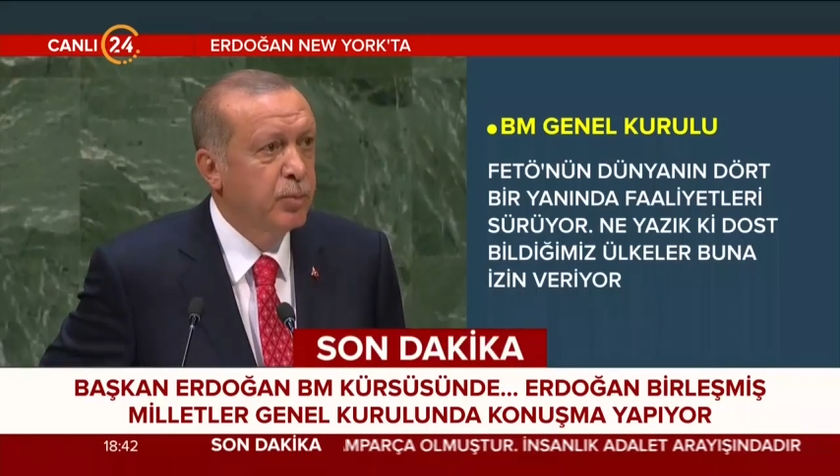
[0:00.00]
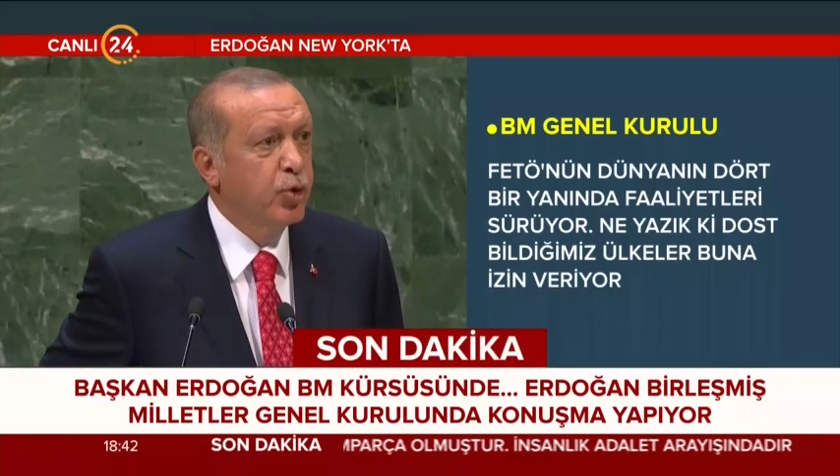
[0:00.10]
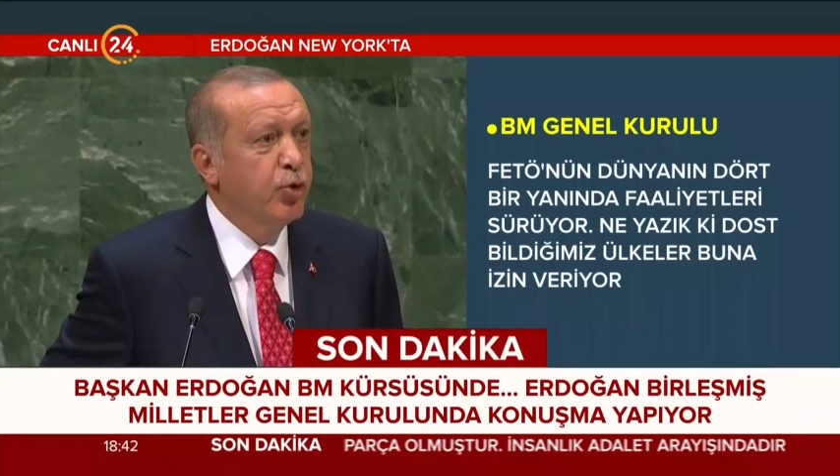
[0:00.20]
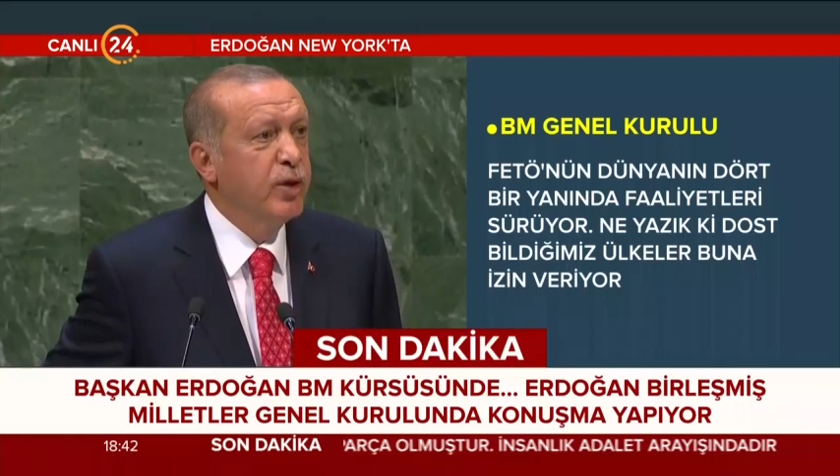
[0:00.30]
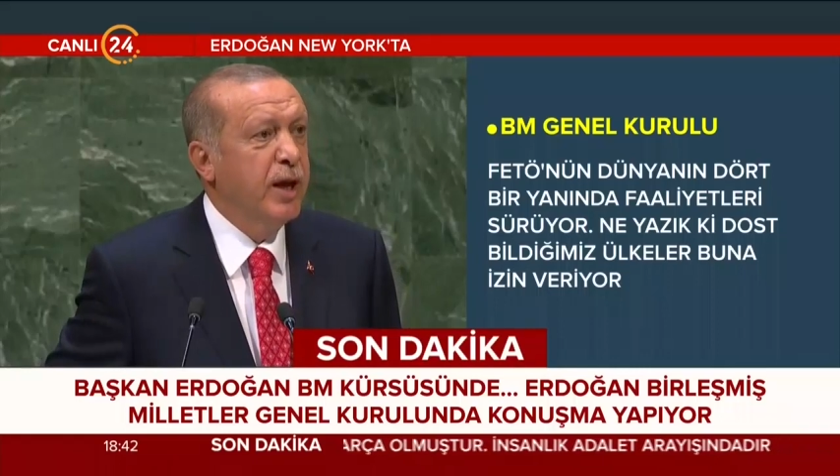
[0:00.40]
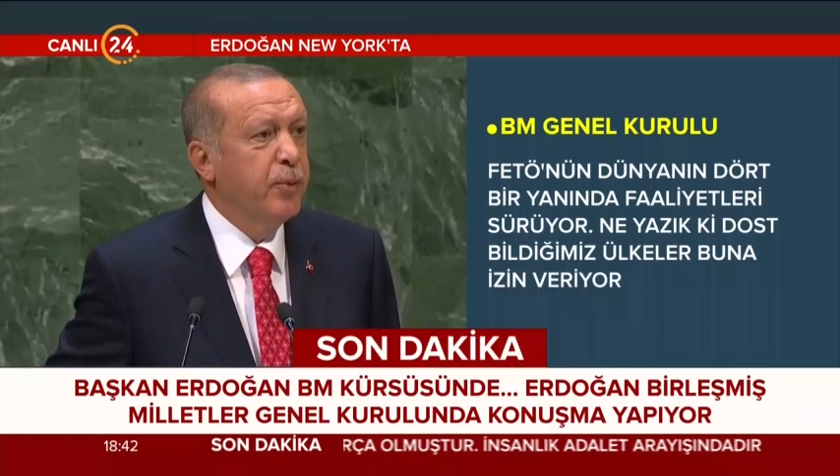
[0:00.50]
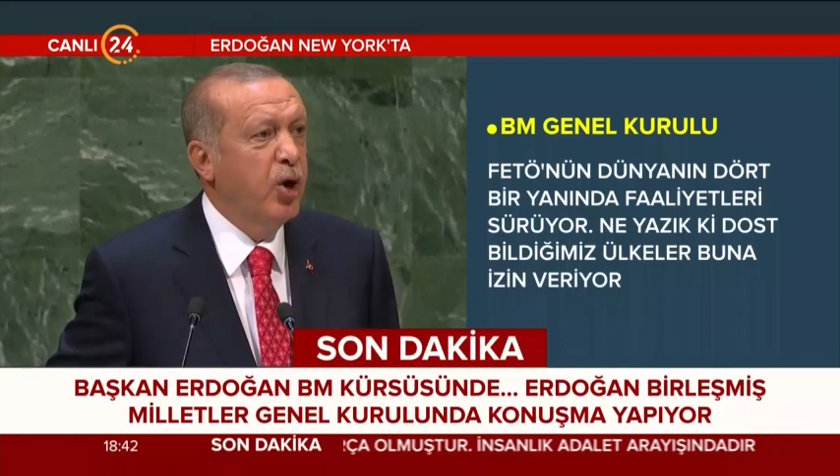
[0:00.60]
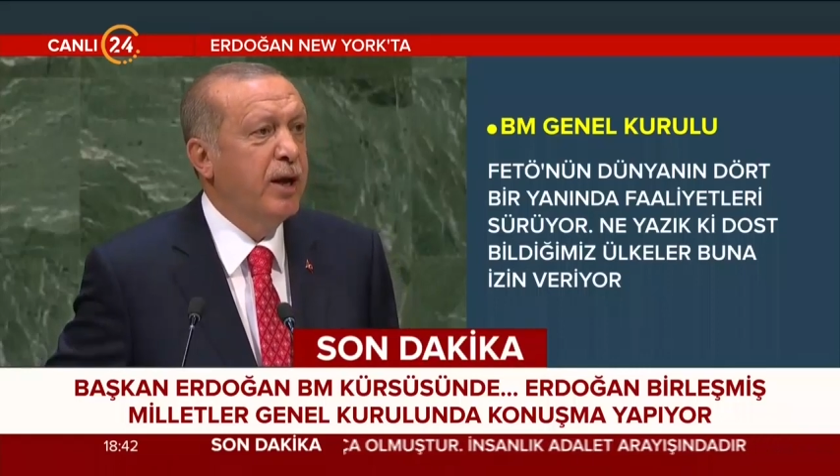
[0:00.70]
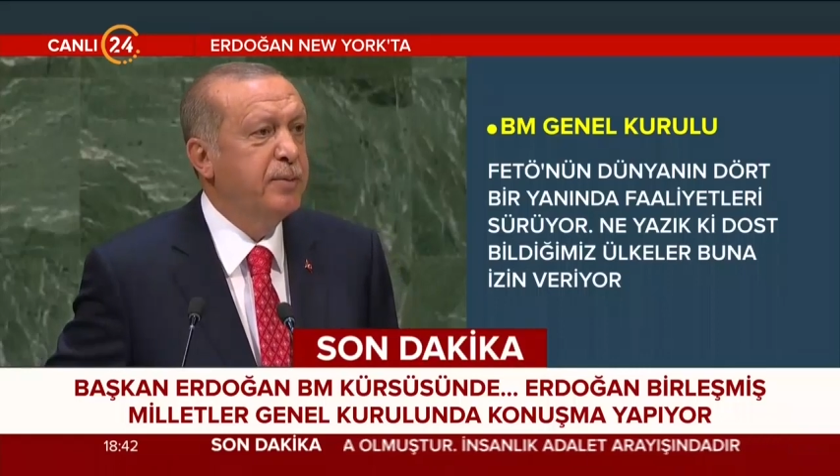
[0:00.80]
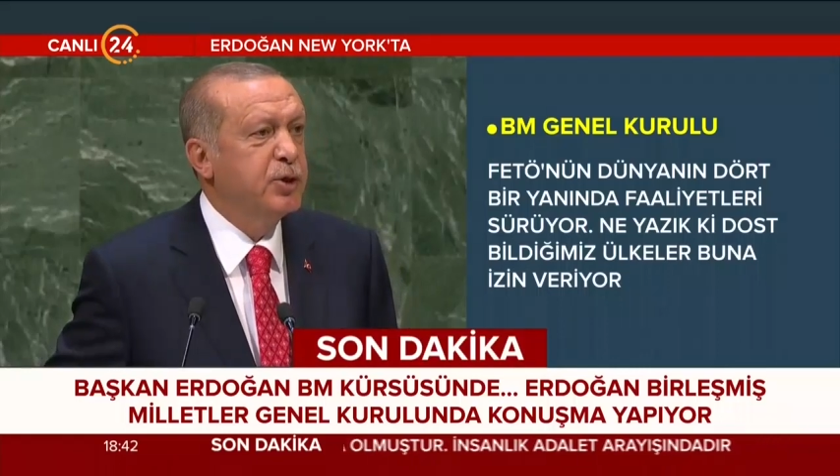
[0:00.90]
Bugün de
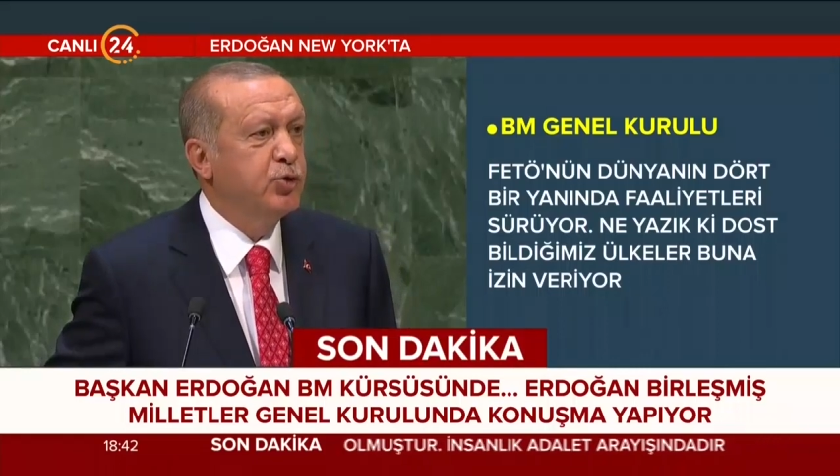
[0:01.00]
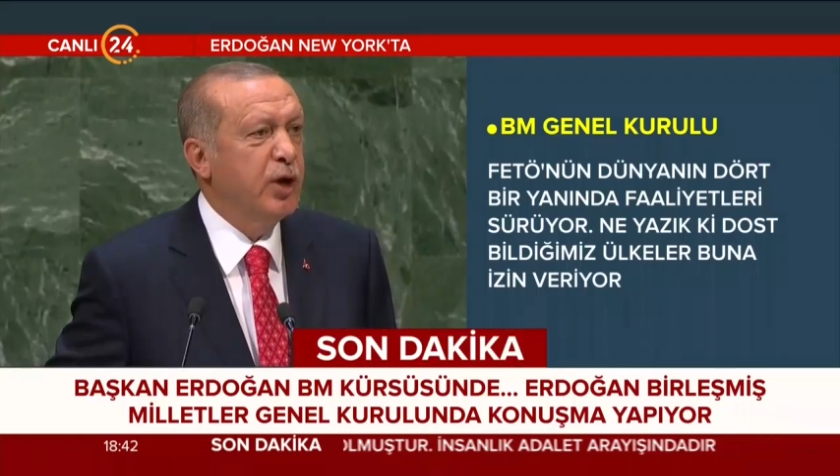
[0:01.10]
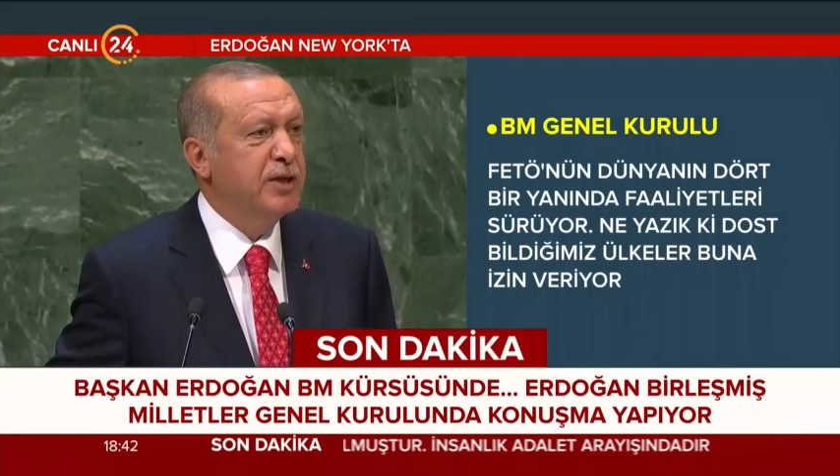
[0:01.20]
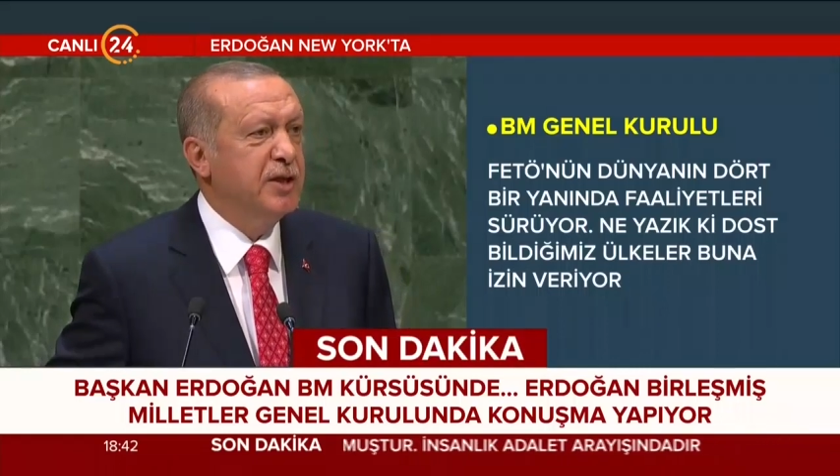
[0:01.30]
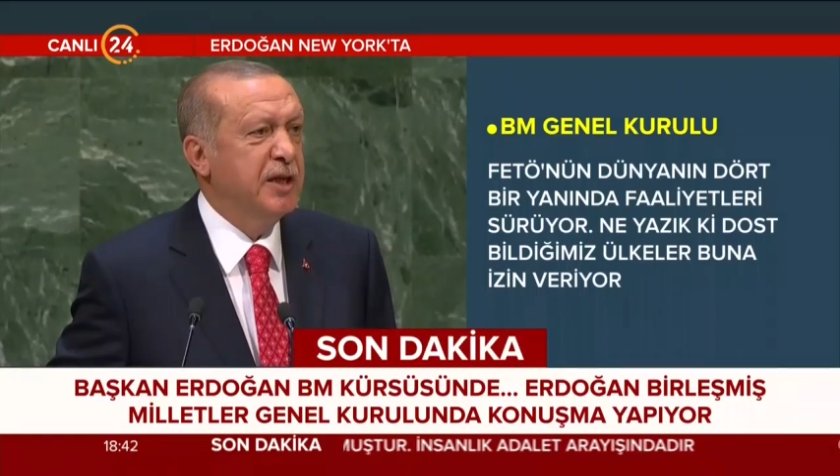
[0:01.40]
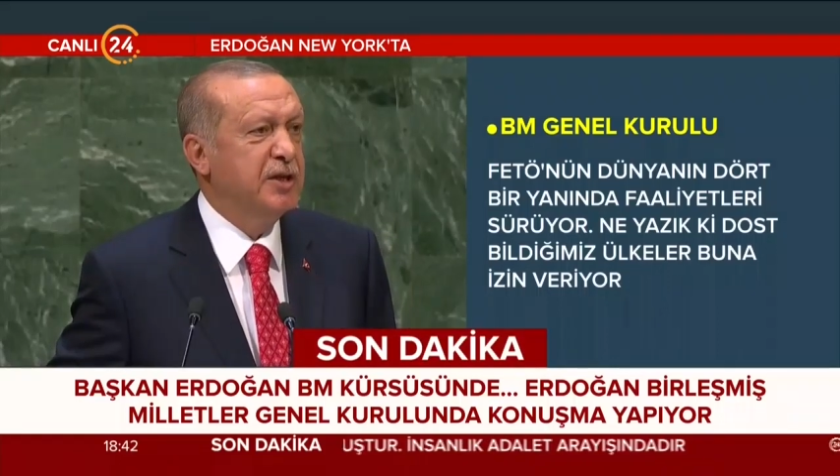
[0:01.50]
böyle bir sürecin